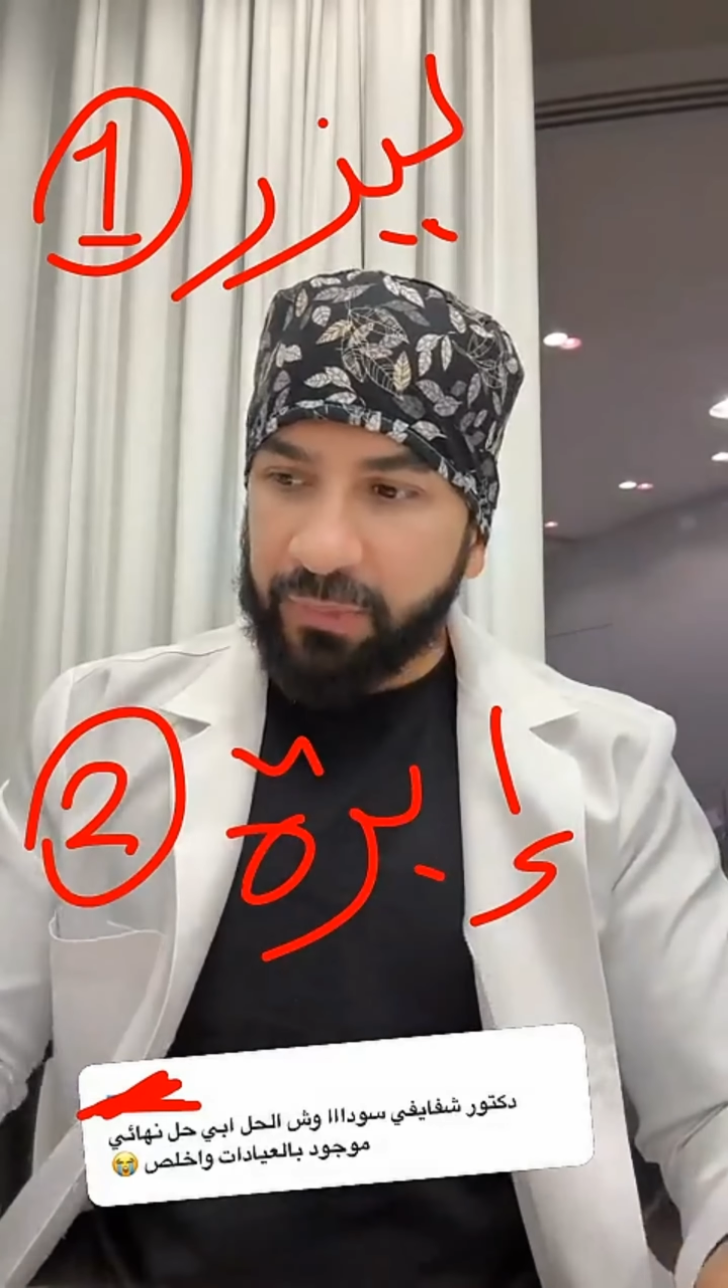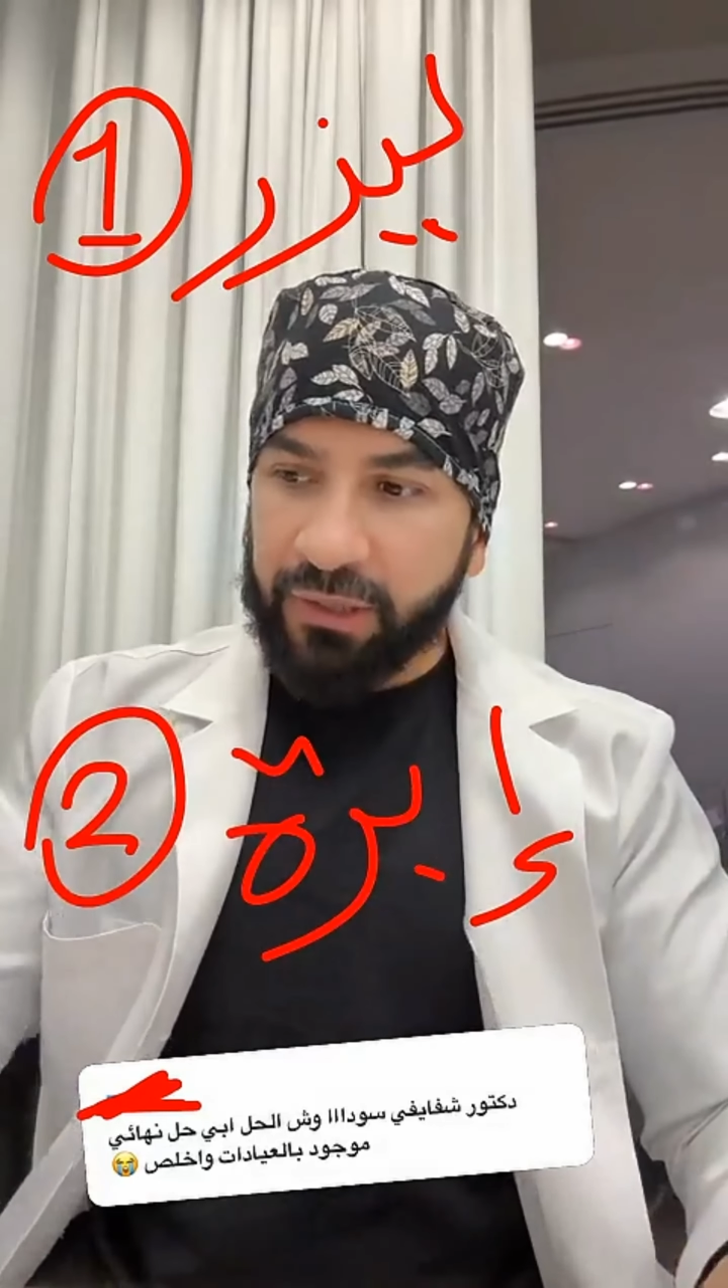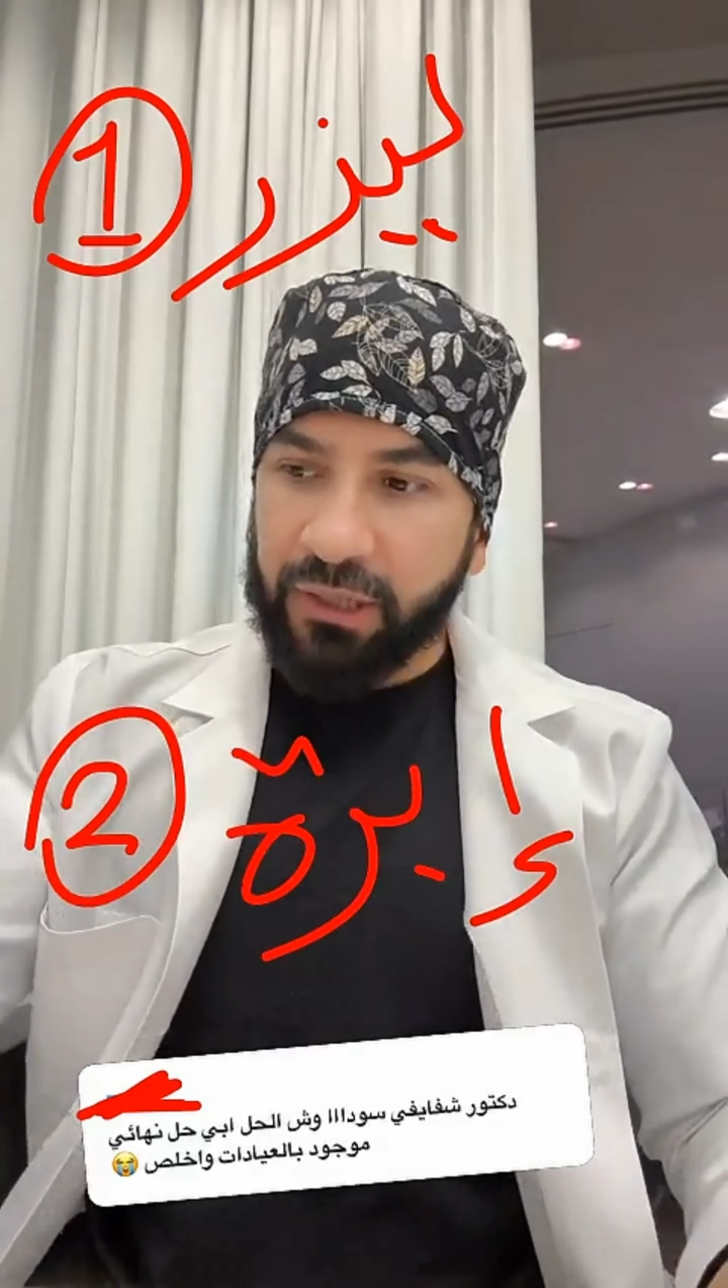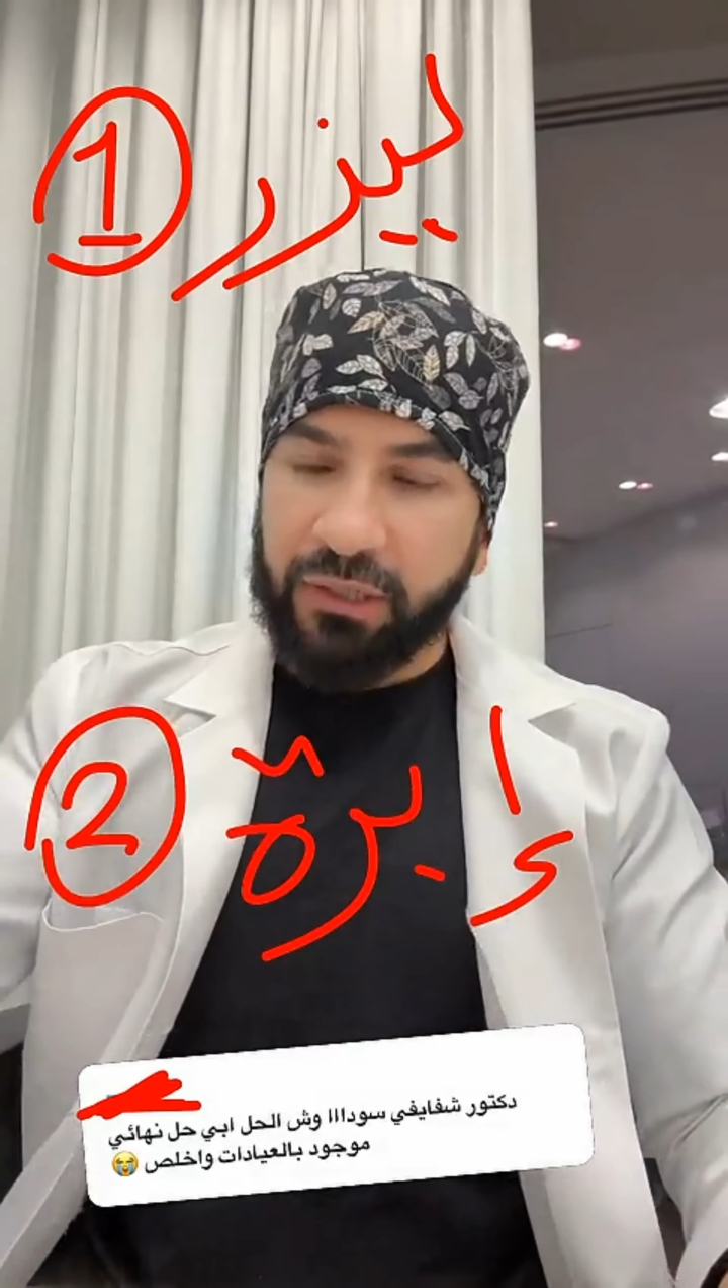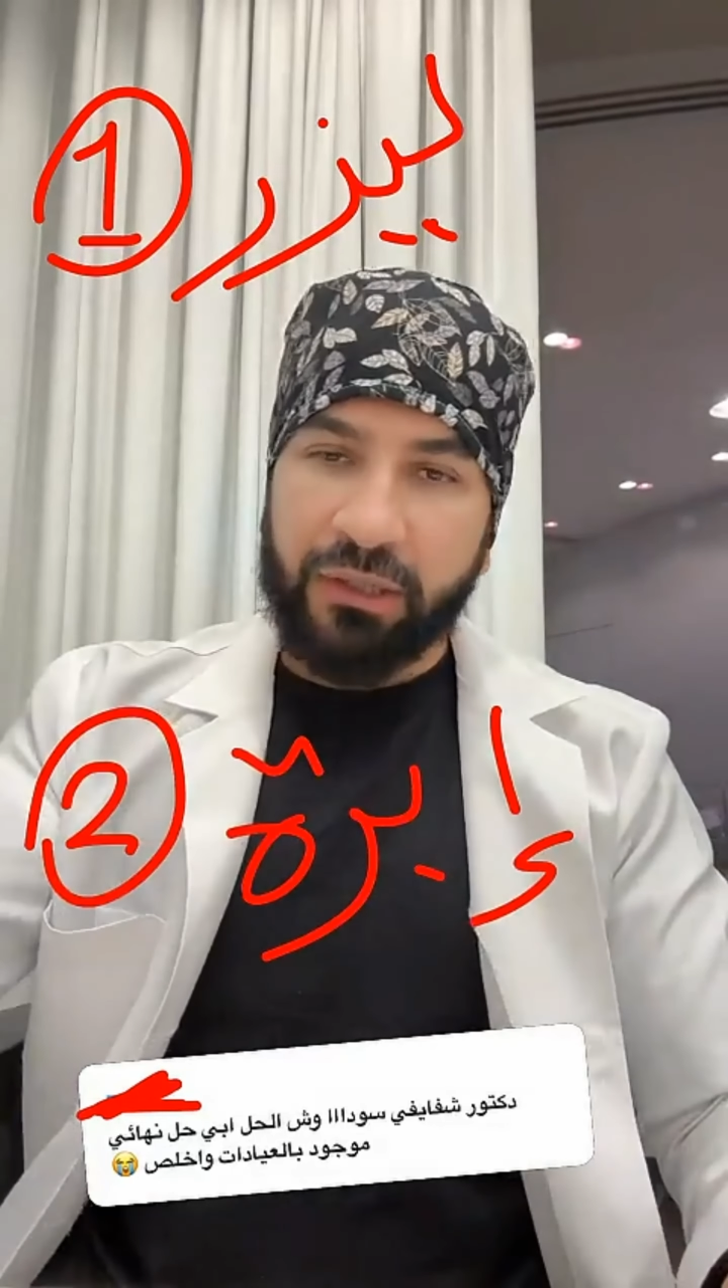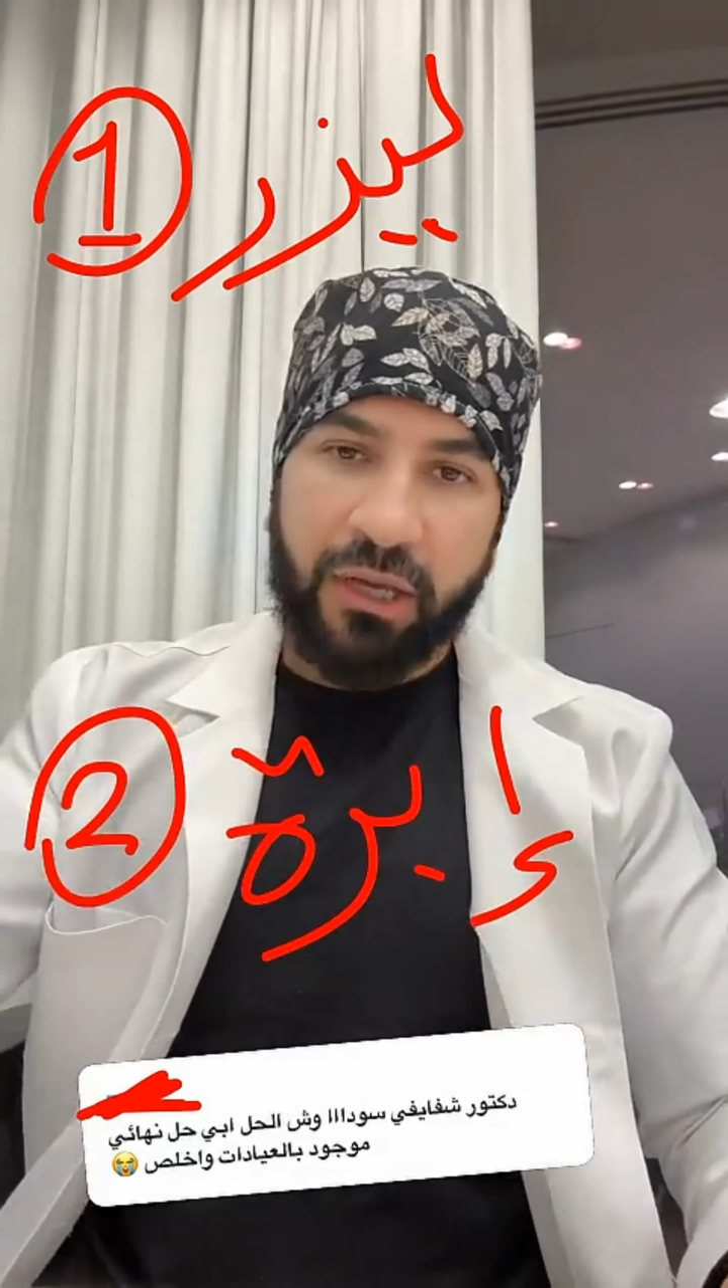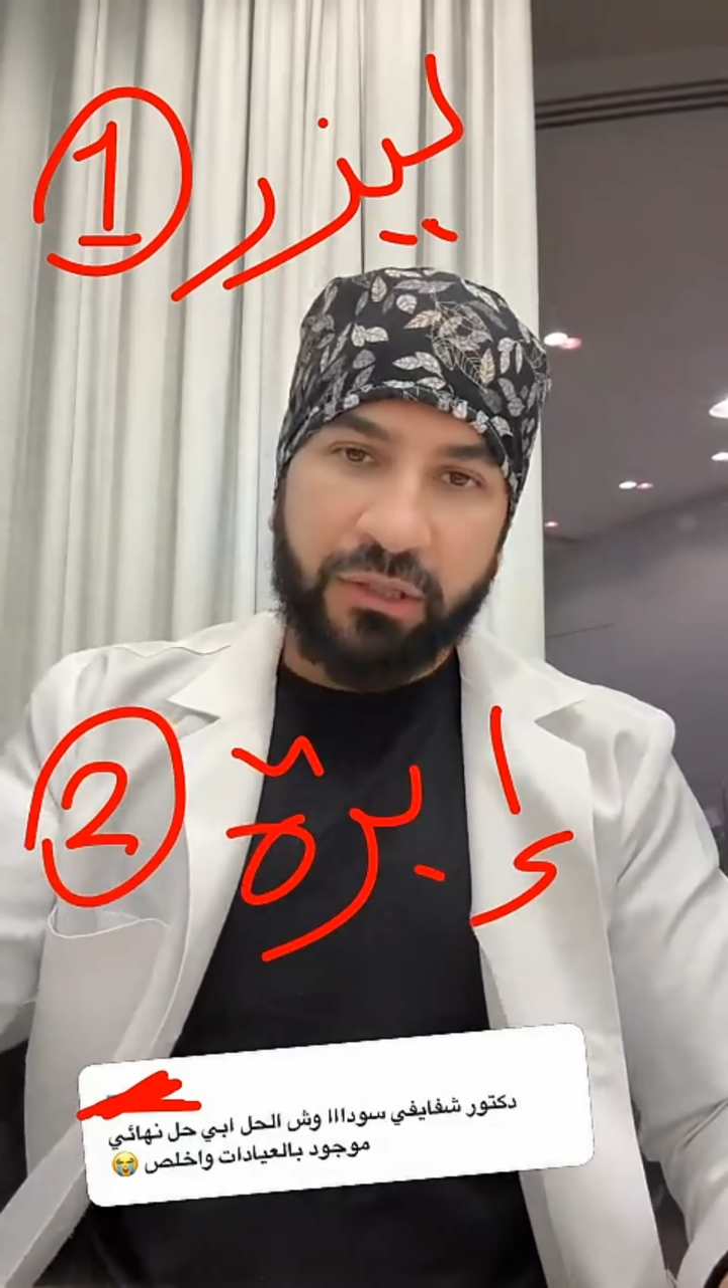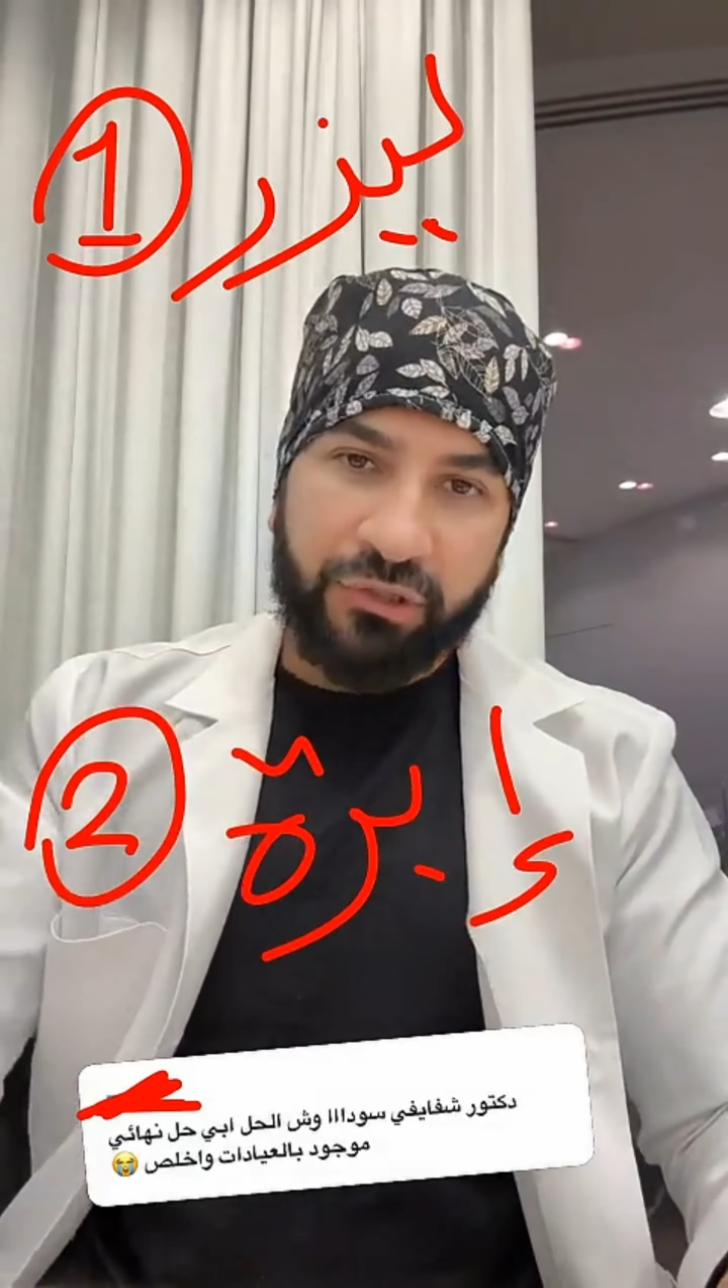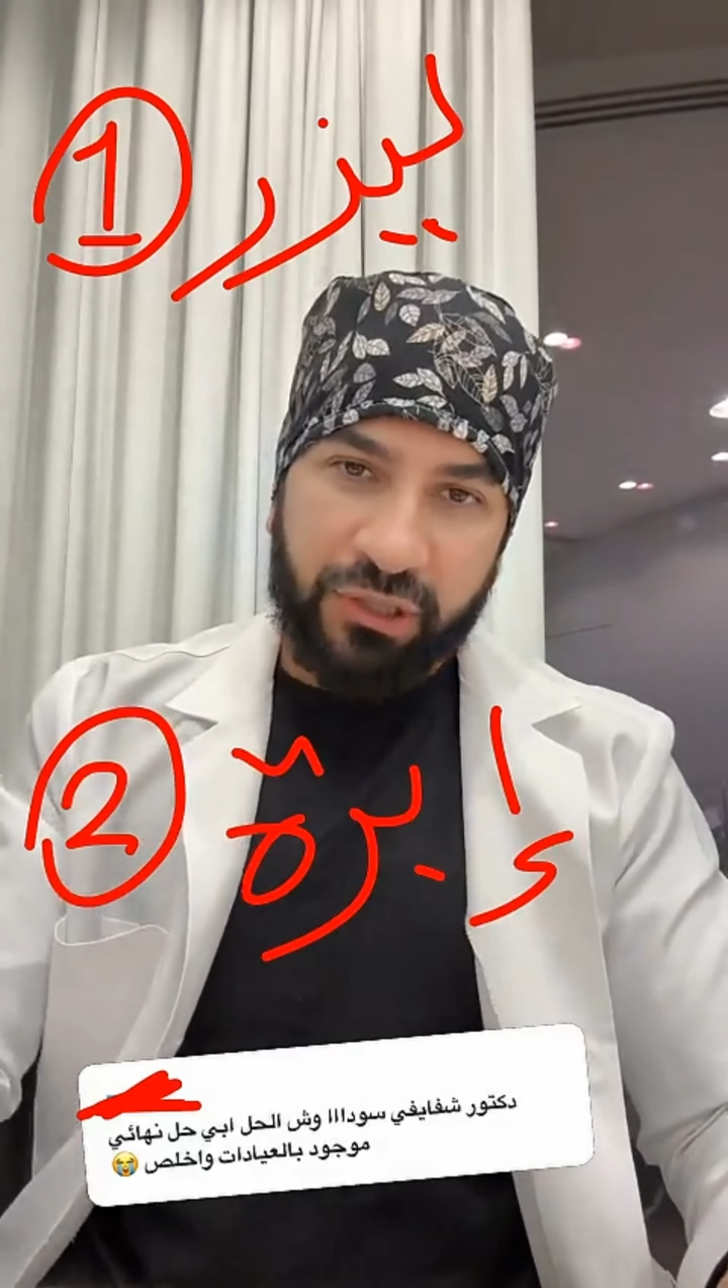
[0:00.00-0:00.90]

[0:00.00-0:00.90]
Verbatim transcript: معناه ان اي